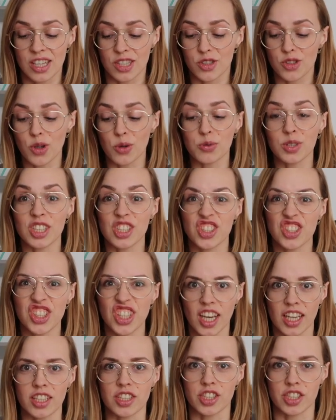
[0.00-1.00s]
są też
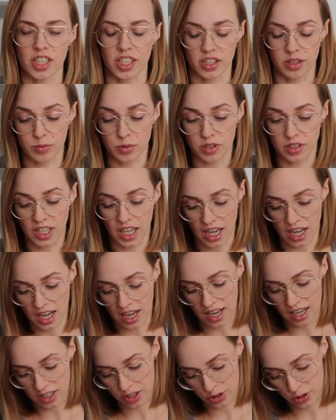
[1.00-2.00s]
cieńsze, no bo
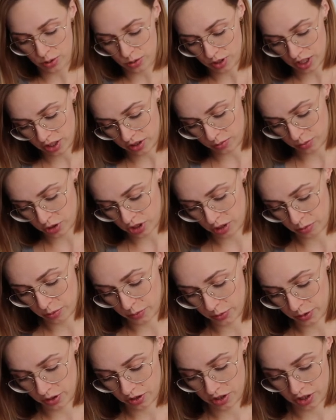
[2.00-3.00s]
ta książka to można by
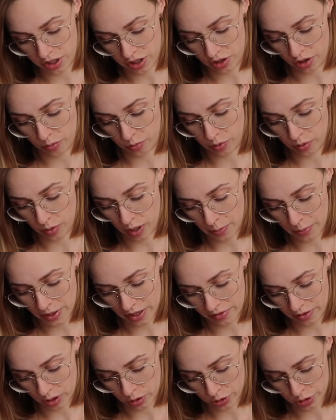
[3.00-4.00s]
powiedzieć, że jest kobyła,
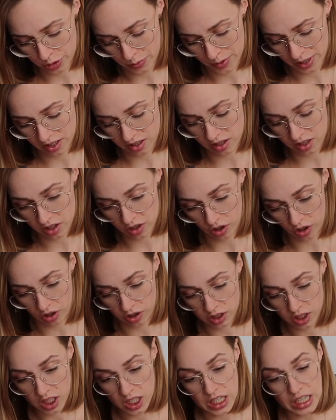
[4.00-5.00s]
prawie 800
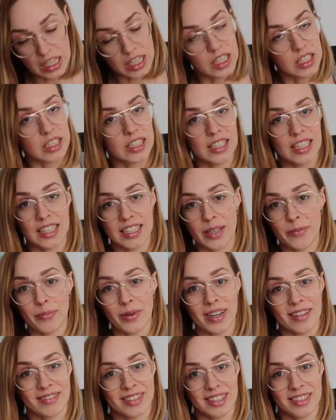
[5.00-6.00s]
stron i ja
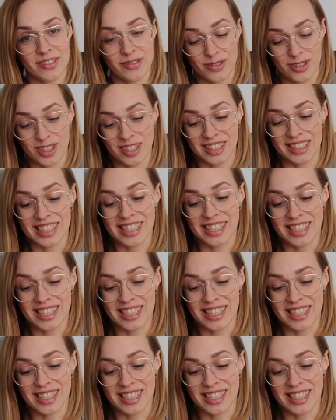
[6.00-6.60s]
naprawdę dziewczyny